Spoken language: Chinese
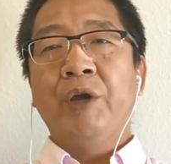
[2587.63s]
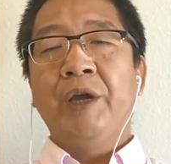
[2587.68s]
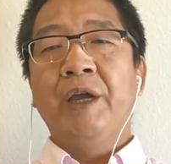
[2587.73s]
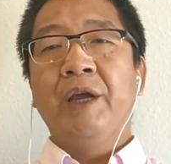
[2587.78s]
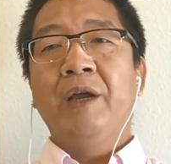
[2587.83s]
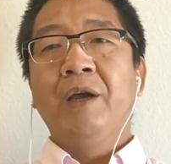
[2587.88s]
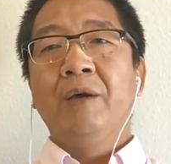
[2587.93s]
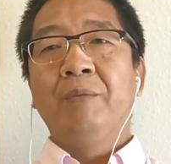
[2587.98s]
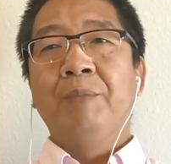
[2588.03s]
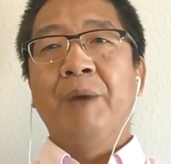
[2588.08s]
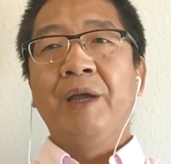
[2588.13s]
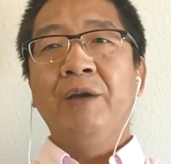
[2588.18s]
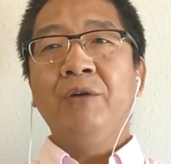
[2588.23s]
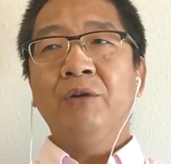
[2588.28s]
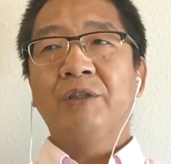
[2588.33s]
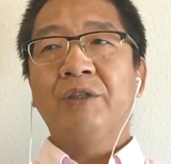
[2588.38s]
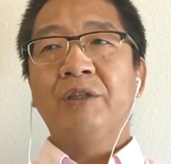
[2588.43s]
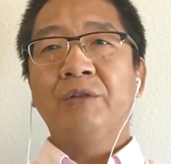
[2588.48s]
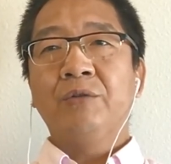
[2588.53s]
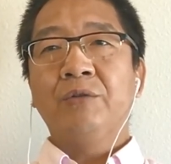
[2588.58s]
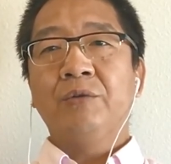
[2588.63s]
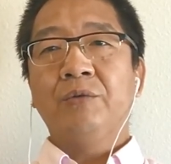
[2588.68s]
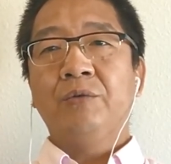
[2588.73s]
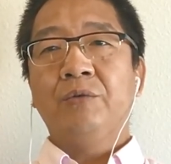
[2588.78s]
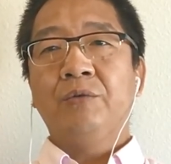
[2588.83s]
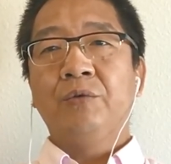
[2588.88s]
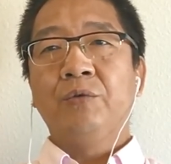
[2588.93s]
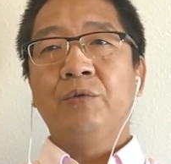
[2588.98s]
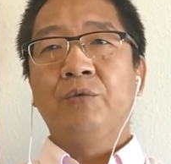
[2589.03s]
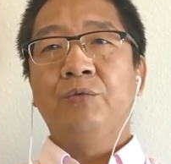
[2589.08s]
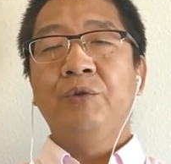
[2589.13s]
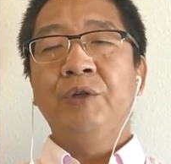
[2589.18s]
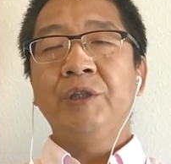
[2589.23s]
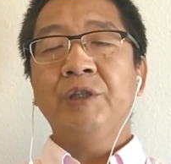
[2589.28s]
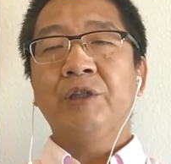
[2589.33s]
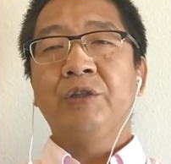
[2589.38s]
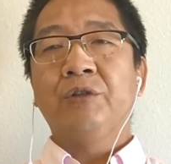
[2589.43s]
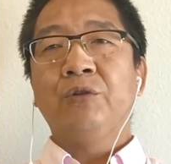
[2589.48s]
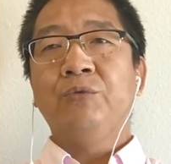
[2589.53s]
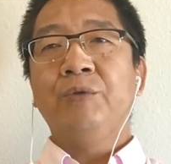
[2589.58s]
对没有
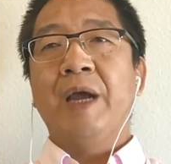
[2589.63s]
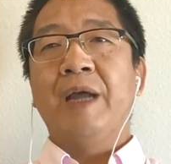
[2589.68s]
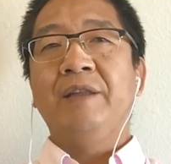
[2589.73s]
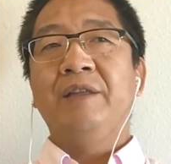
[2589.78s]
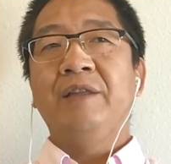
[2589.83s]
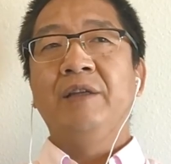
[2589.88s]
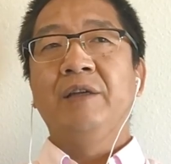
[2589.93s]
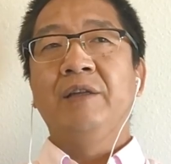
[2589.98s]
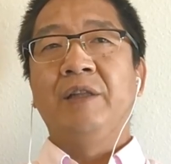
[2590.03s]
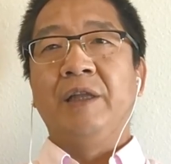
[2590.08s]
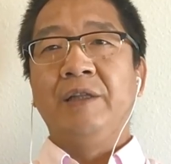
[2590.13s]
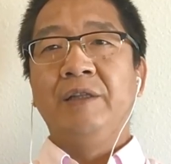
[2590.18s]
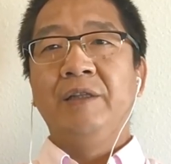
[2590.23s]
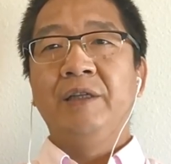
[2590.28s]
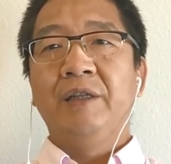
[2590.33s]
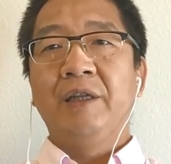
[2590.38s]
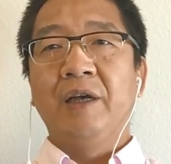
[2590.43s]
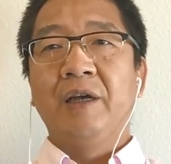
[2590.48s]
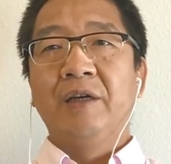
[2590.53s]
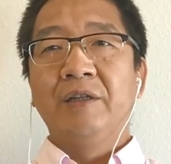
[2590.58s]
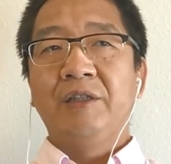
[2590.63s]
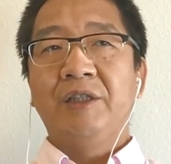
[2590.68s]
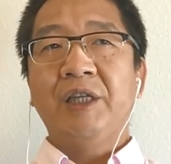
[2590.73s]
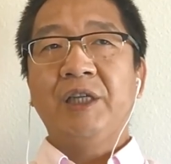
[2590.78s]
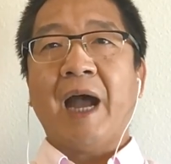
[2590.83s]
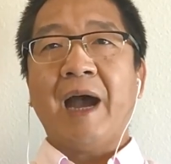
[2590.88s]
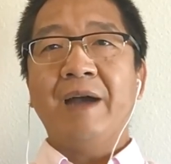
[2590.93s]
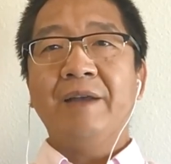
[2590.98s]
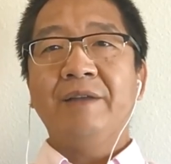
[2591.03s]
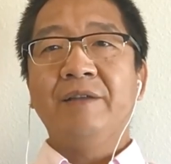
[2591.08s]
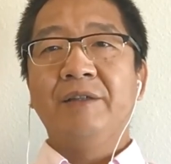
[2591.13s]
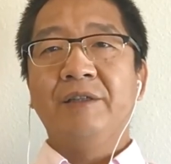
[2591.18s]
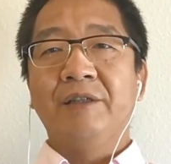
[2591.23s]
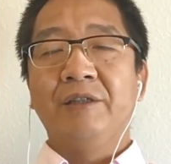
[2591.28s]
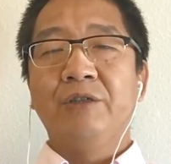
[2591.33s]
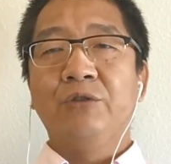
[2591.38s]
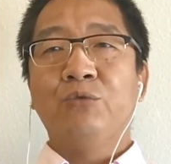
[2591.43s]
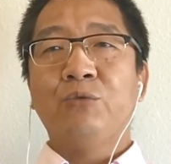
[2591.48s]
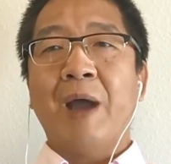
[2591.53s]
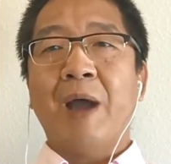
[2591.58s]
军事动员能力的其他
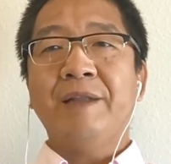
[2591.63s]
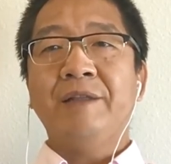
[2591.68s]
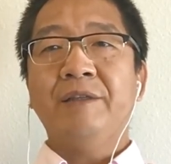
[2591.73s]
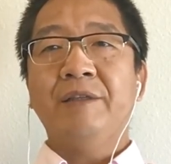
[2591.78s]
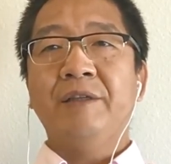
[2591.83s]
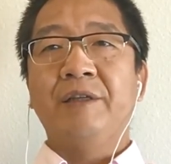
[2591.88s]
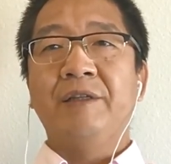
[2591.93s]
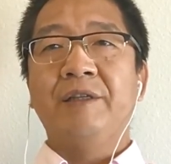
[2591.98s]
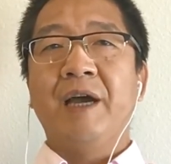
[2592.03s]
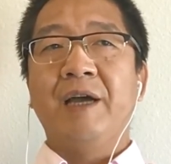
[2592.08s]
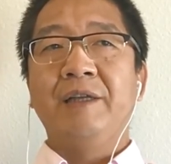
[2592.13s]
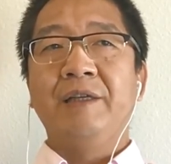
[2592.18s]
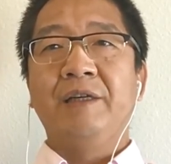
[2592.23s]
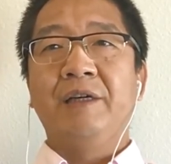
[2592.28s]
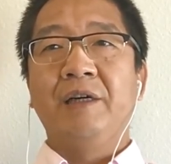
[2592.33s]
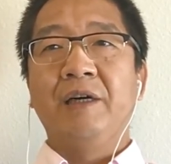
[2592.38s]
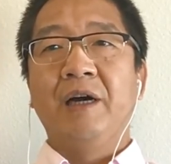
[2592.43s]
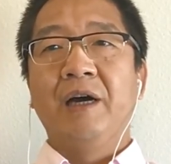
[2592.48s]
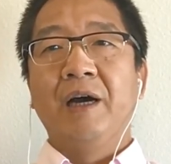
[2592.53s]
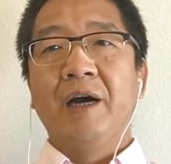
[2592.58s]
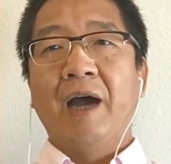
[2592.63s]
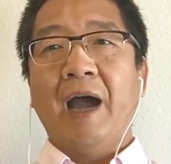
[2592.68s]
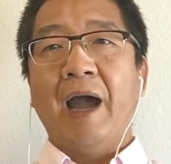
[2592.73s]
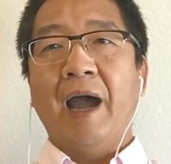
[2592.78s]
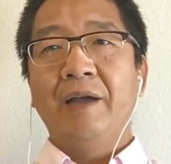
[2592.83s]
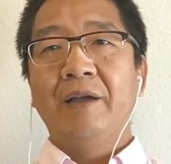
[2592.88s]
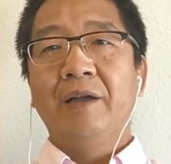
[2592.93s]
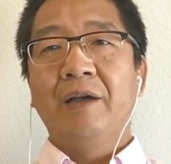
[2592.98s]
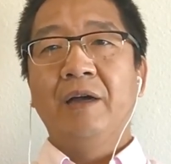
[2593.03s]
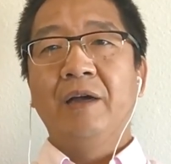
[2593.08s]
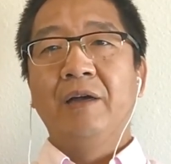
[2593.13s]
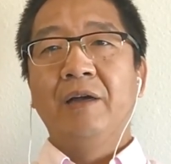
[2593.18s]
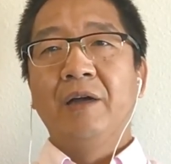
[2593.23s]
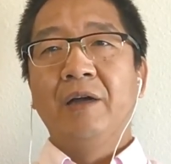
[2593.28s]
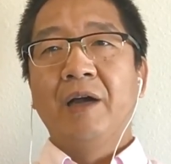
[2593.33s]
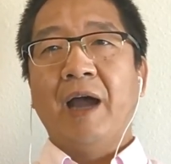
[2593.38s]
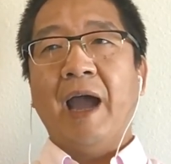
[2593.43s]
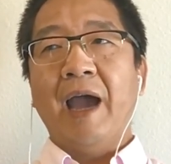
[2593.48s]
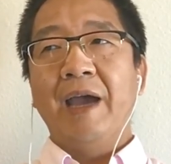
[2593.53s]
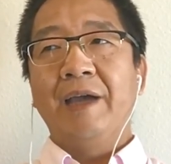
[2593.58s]
人实施专制这样一个海
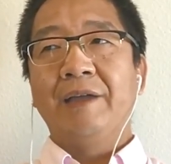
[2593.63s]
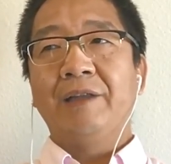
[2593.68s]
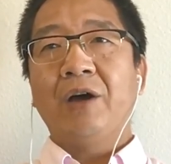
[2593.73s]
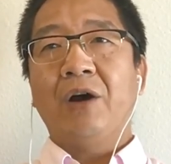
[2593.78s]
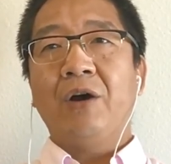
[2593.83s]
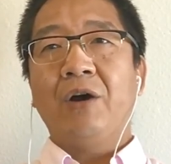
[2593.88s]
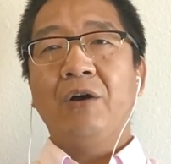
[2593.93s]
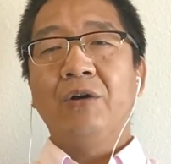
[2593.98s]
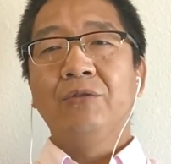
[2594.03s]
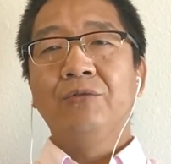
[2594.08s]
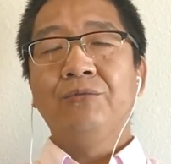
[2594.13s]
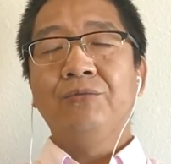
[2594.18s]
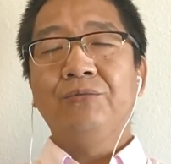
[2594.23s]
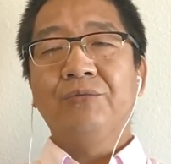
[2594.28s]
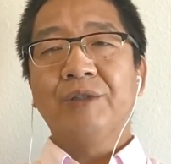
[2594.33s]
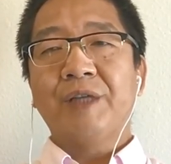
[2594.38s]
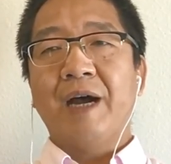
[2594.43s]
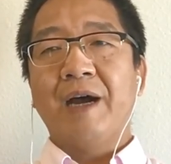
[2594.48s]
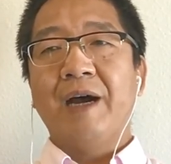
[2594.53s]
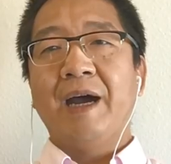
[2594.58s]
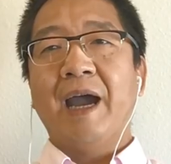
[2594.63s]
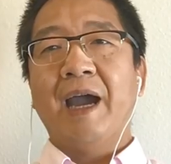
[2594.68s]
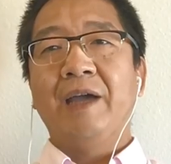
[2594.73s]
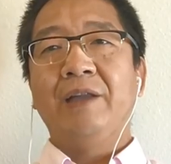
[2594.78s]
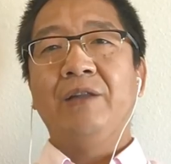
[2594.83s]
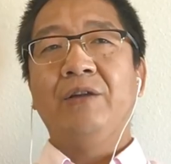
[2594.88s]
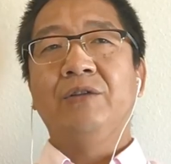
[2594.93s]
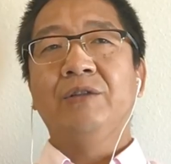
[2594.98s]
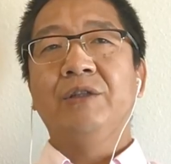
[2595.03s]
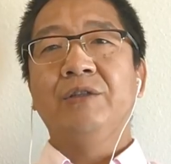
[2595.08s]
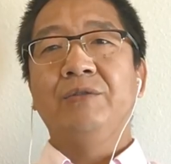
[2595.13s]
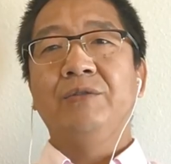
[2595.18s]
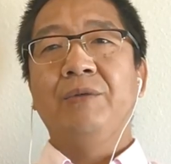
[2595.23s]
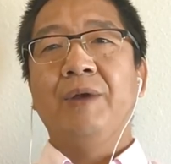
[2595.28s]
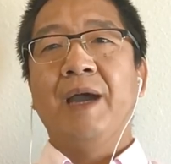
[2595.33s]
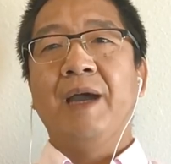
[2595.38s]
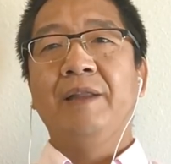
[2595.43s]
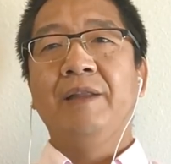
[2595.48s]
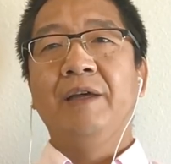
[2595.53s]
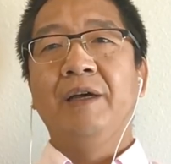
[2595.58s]
呃海盗陆上海盗政
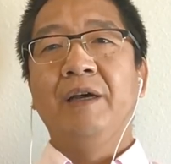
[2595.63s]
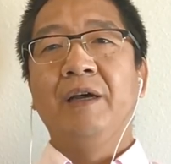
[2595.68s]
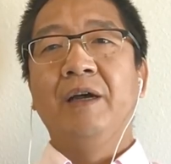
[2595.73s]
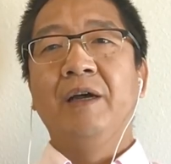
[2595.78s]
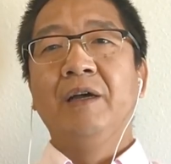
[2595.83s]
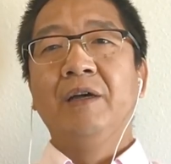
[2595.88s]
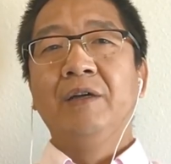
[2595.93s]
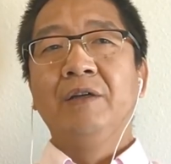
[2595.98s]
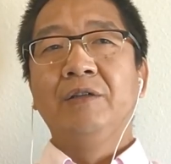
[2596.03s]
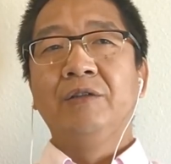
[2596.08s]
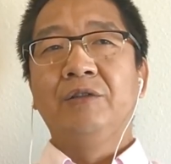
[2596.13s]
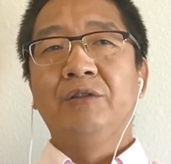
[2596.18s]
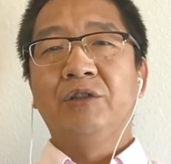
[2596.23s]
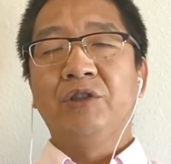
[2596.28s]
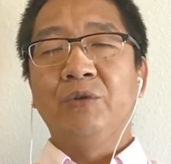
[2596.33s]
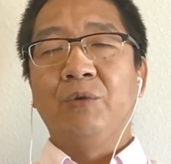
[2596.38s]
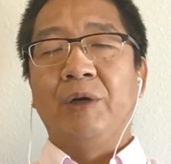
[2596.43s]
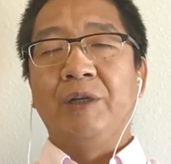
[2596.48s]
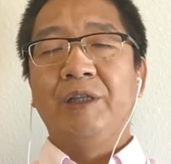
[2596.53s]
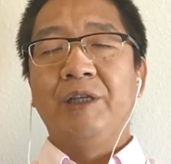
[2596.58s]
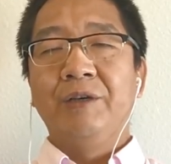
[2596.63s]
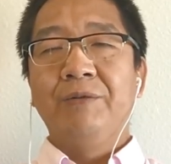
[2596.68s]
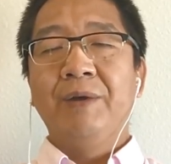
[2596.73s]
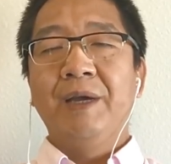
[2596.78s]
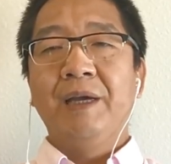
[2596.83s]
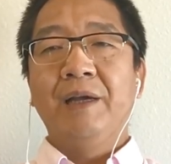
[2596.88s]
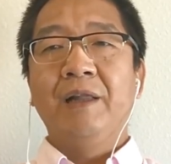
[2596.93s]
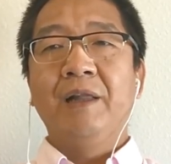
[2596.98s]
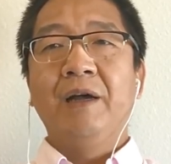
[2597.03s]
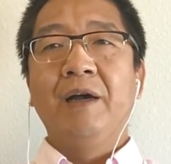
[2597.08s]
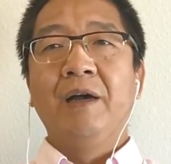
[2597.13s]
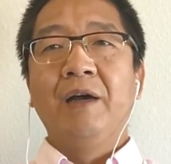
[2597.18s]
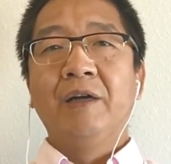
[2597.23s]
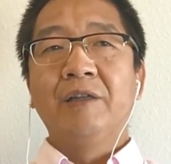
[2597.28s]
权的自我定位了。